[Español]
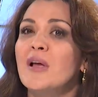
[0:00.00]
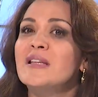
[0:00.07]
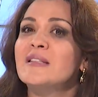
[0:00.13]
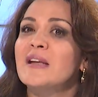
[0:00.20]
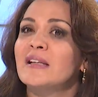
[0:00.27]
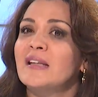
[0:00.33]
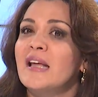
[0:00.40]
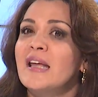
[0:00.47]

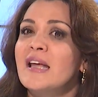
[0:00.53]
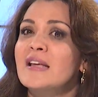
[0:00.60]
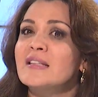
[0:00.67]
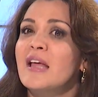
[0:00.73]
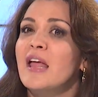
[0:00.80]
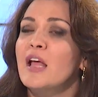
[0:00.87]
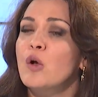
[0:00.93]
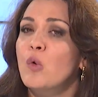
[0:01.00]
estrategias
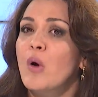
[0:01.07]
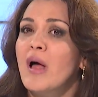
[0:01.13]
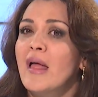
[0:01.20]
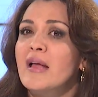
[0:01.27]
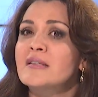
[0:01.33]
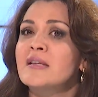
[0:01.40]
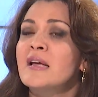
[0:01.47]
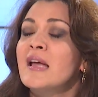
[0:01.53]

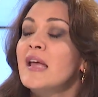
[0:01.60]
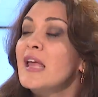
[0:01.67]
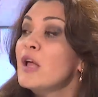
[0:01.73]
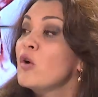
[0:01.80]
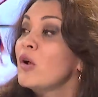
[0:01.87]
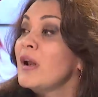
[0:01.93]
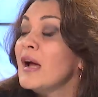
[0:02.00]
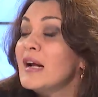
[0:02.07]
adecuadas y
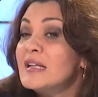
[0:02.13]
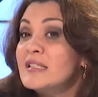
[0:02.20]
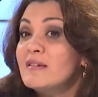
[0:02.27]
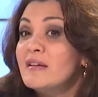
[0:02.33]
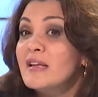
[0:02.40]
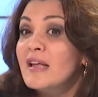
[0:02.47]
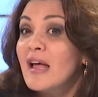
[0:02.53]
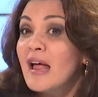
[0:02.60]
con la
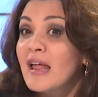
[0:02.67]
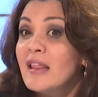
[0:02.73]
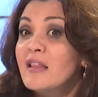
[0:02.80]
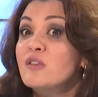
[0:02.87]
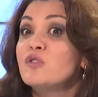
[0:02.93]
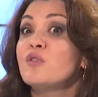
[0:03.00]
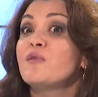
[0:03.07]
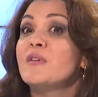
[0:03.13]
agresividad
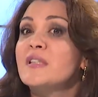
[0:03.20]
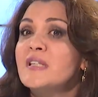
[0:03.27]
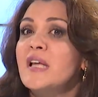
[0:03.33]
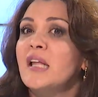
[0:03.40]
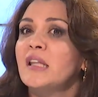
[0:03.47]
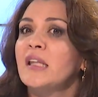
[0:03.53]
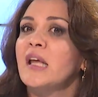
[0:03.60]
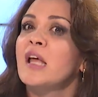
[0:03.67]

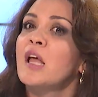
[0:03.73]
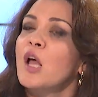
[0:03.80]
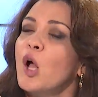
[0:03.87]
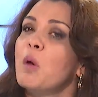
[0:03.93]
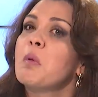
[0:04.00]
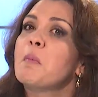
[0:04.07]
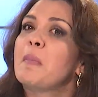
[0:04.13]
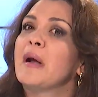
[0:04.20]
suficiente
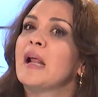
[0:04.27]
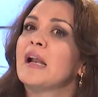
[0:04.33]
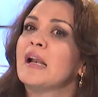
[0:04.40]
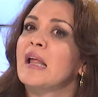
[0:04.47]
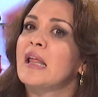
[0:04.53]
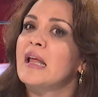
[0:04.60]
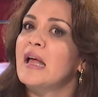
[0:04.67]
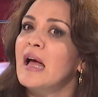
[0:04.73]
como para
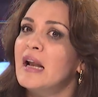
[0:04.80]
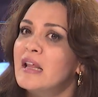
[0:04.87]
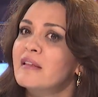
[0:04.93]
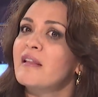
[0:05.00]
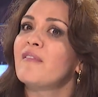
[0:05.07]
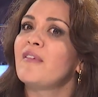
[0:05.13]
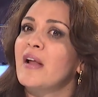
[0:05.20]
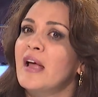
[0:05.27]
erradicar
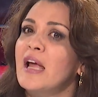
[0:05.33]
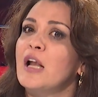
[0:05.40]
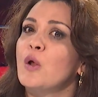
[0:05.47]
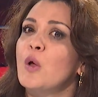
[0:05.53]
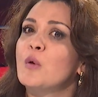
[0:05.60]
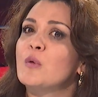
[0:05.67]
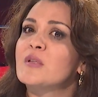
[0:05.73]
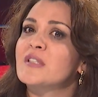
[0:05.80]
este flagelo
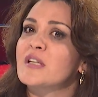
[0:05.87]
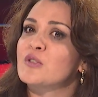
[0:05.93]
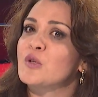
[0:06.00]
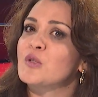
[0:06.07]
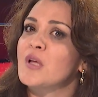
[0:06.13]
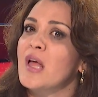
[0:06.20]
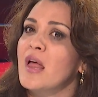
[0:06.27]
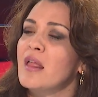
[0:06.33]
de nuestra
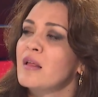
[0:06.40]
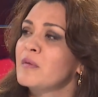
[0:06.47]
sociedad